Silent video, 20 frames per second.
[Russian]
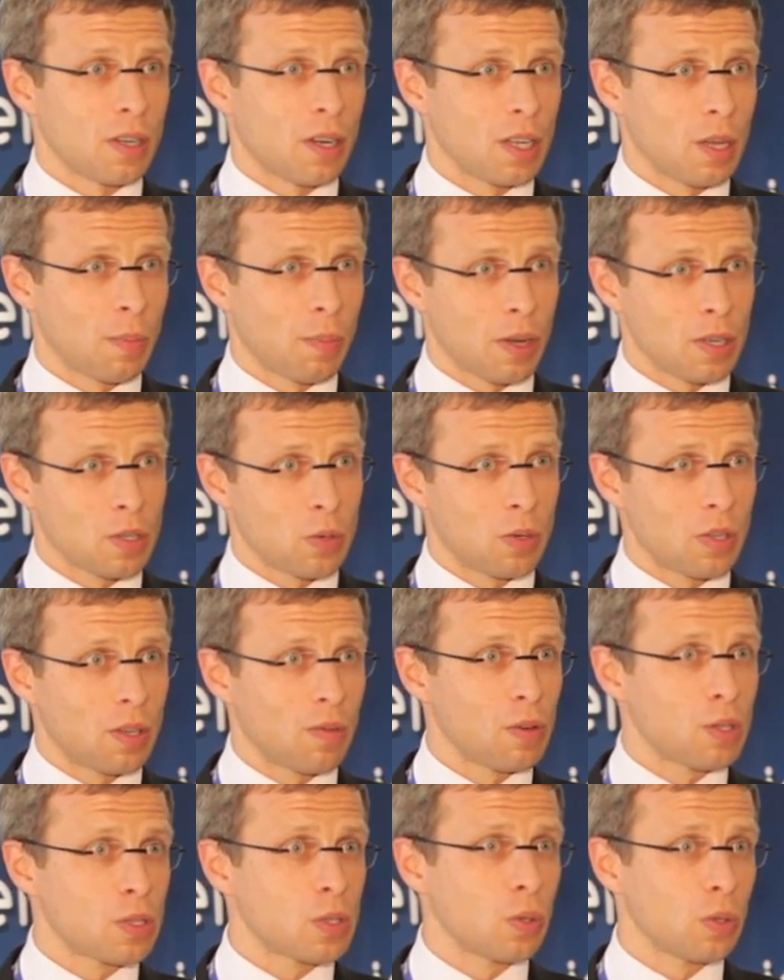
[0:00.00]
они происходят
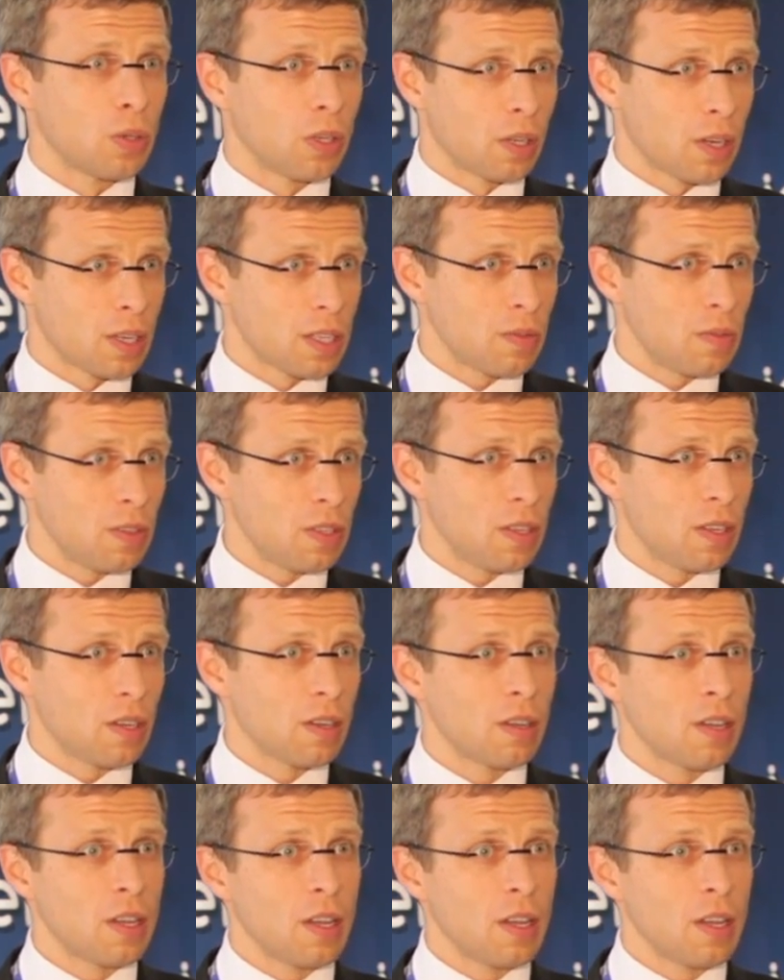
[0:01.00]
эволюционное развитие.